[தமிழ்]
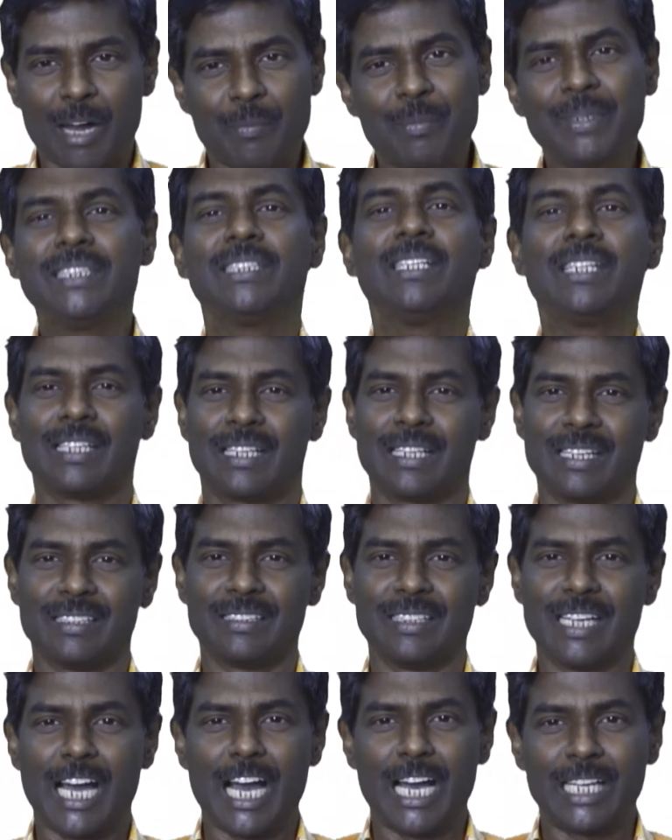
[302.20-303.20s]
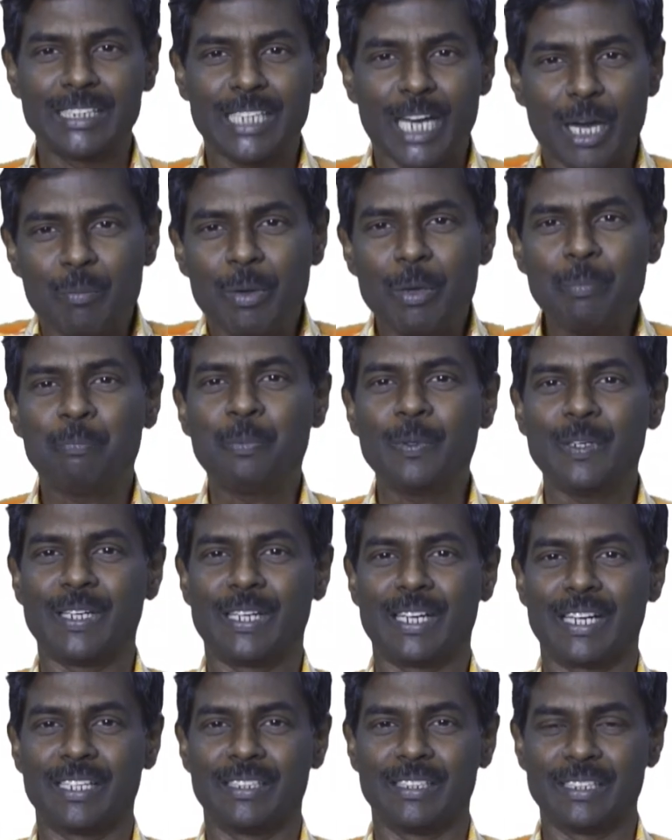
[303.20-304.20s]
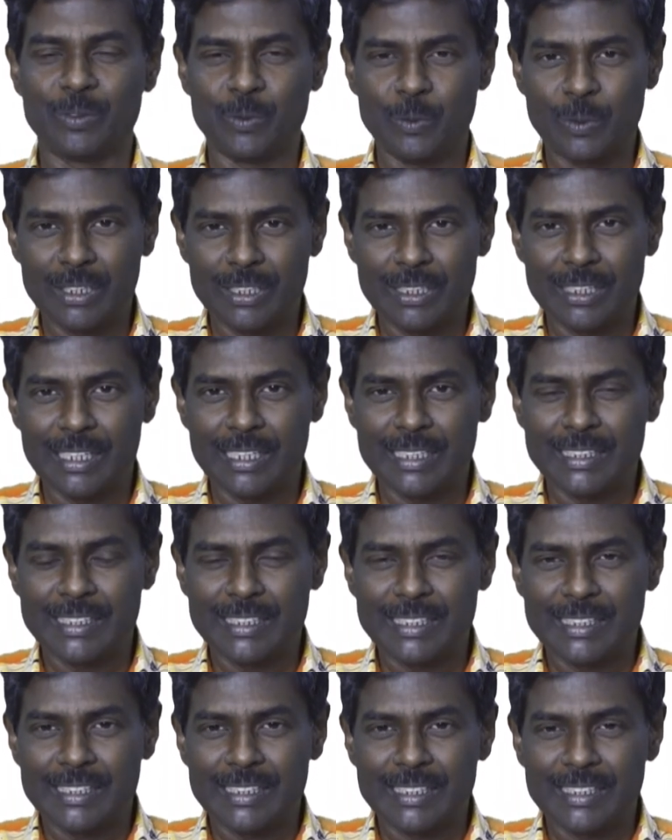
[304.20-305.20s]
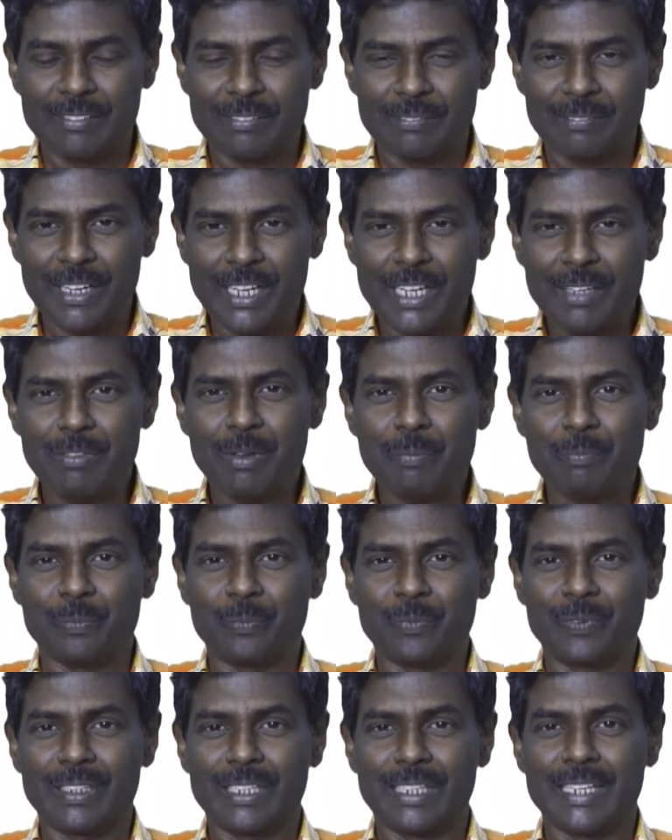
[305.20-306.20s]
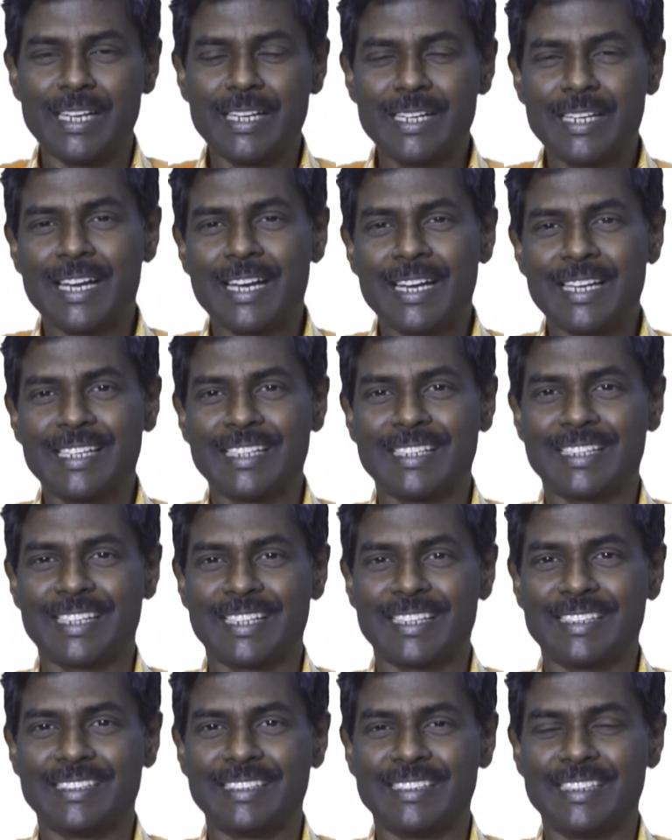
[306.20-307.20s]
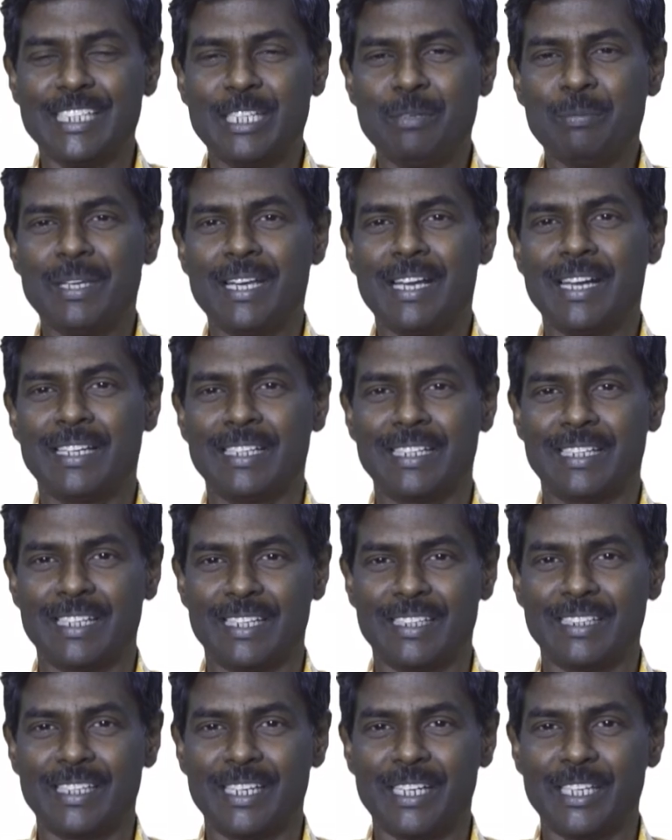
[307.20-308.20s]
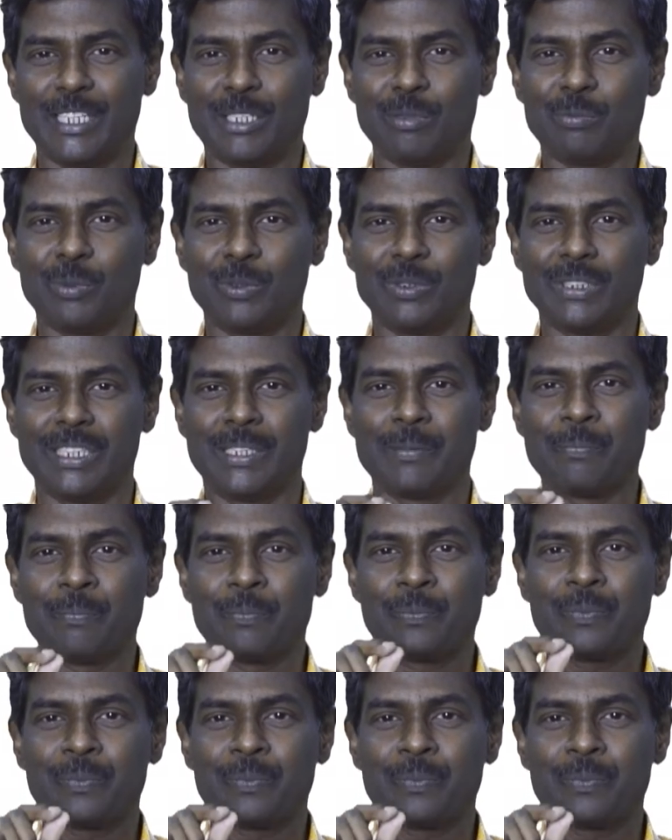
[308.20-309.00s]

அமைந்திருக்கிறது அந்த அமைப்பு இருக்கிறது ஒரு வடிவம் நன்றாக இருக்கிறது இனிமையாக இருக்கிறது நினைக்கும் போதே